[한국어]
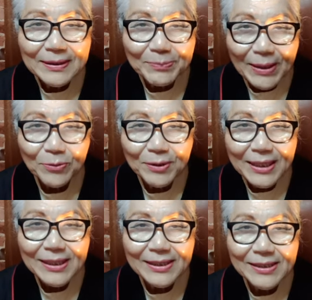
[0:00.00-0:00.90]
바로
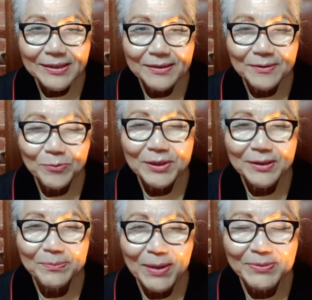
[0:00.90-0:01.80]
하나님께서
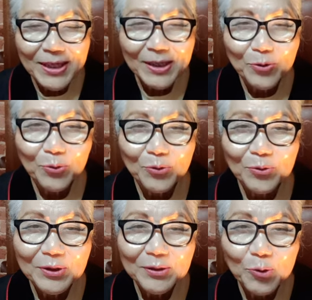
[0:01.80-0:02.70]
우리를 밤새도록
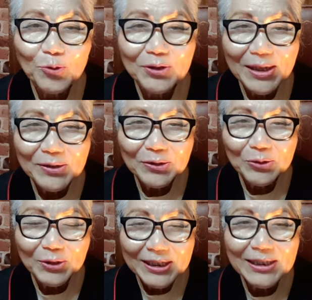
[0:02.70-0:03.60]
졸지도
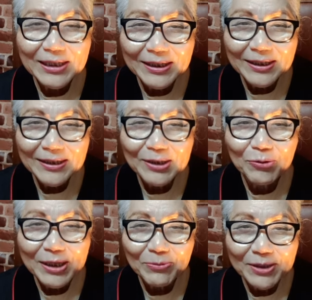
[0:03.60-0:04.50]
않으시고 지키신
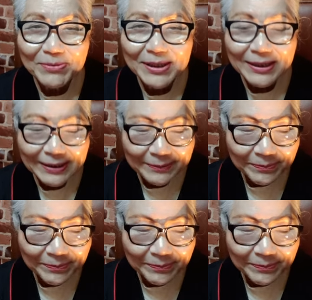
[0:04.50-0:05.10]
이유 때문입니다.